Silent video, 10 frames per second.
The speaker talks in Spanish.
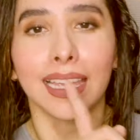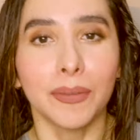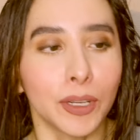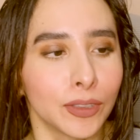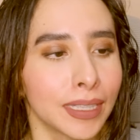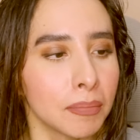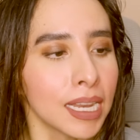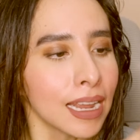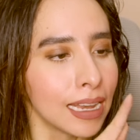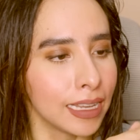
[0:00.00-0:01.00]
Y bueno,
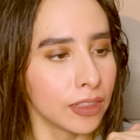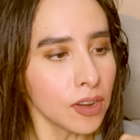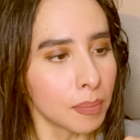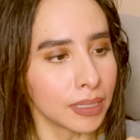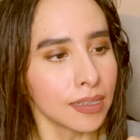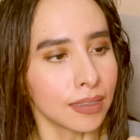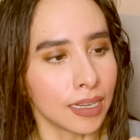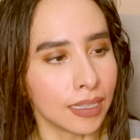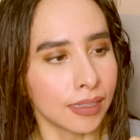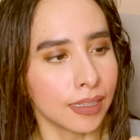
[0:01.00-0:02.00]
también leyendo la parte de
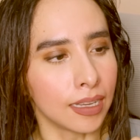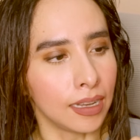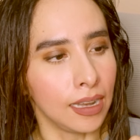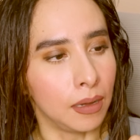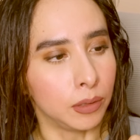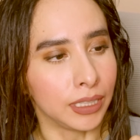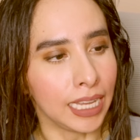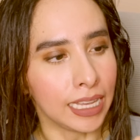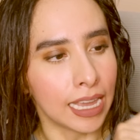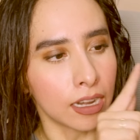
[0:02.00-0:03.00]
atrás de la
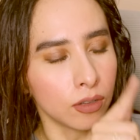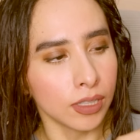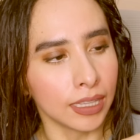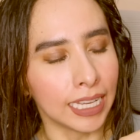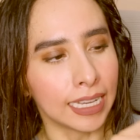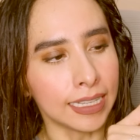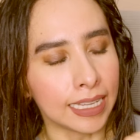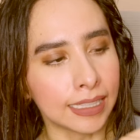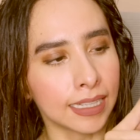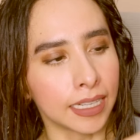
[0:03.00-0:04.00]
botella nos indican
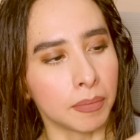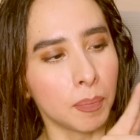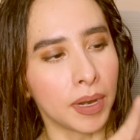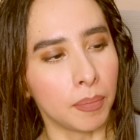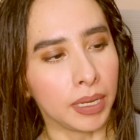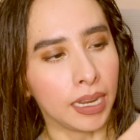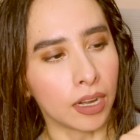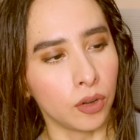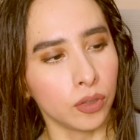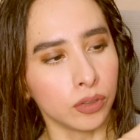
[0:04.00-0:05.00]
que esta crema para
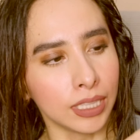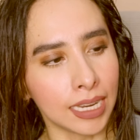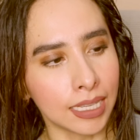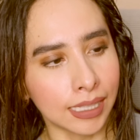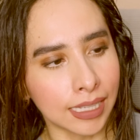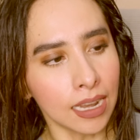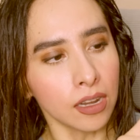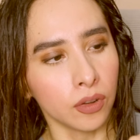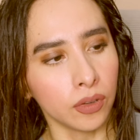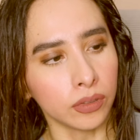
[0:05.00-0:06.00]
peinar no contiene
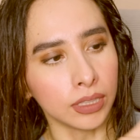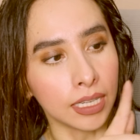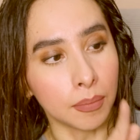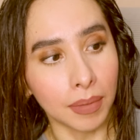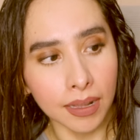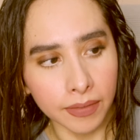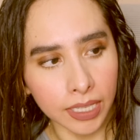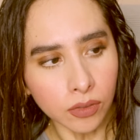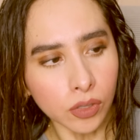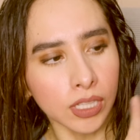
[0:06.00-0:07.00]
sal, no contiene
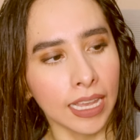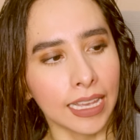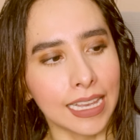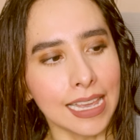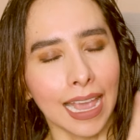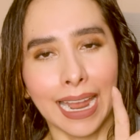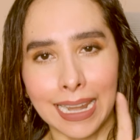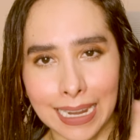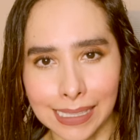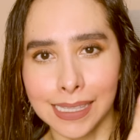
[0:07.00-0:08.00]
parabenos y
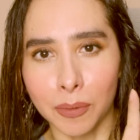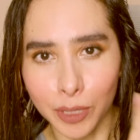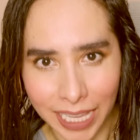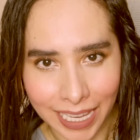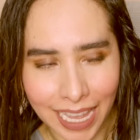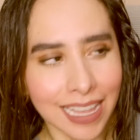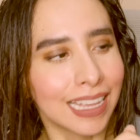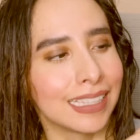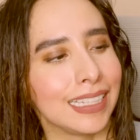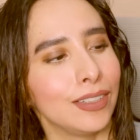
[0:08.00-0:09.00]
en esta botella
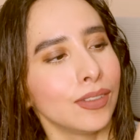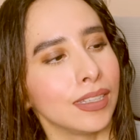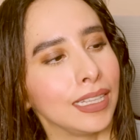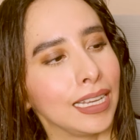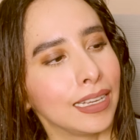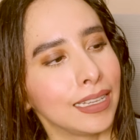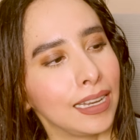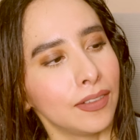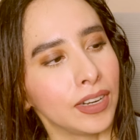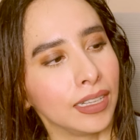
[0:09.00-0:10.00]
sí nos indican
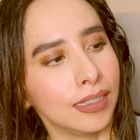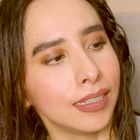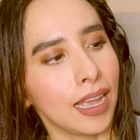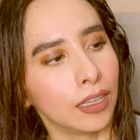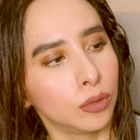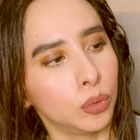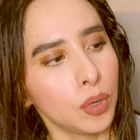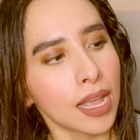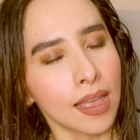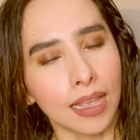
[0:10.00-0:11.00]
que la fragancia
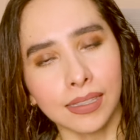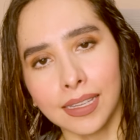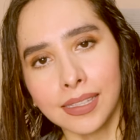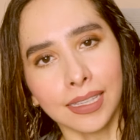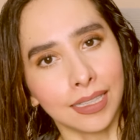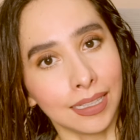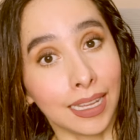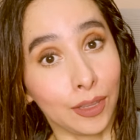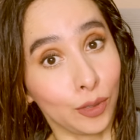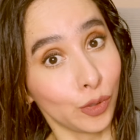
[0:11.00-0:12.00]
dura hasta
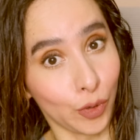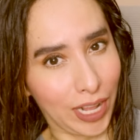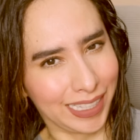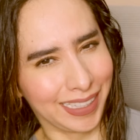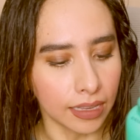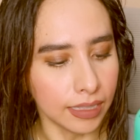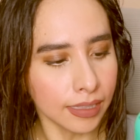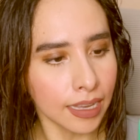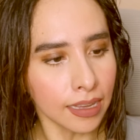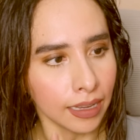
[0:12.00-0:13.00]
72 horas. Y
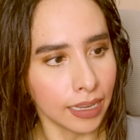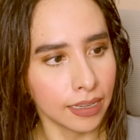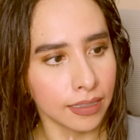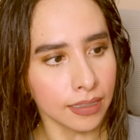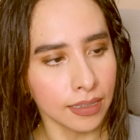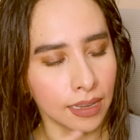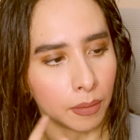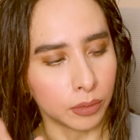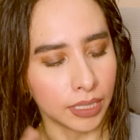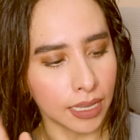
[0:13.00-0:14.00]
es que en
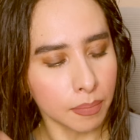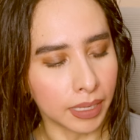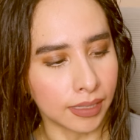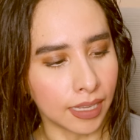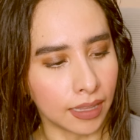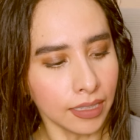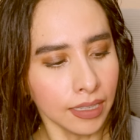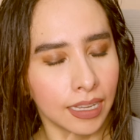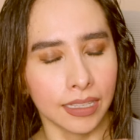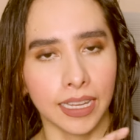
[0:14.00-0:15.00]
la botella pasada
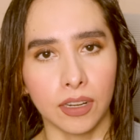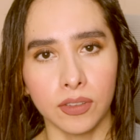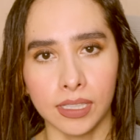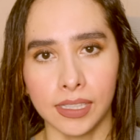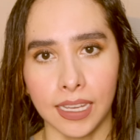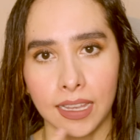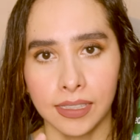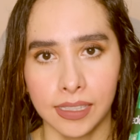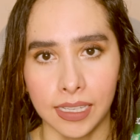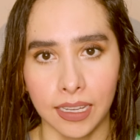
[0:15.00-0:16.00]
ya no decía
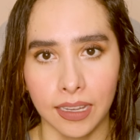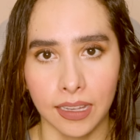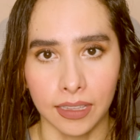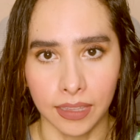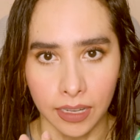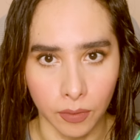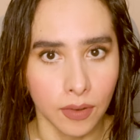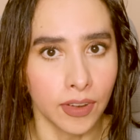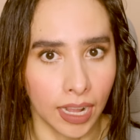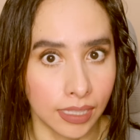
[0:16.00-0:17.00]
si tenía
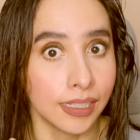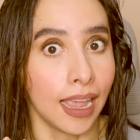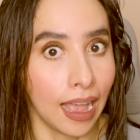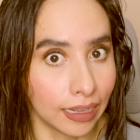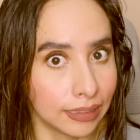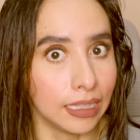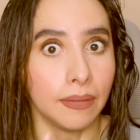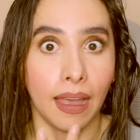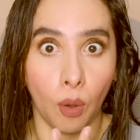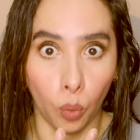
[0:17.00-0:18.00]
una fragancia
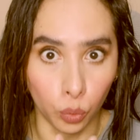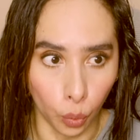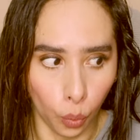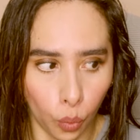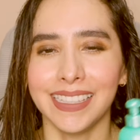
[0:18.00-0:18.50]
activa o no.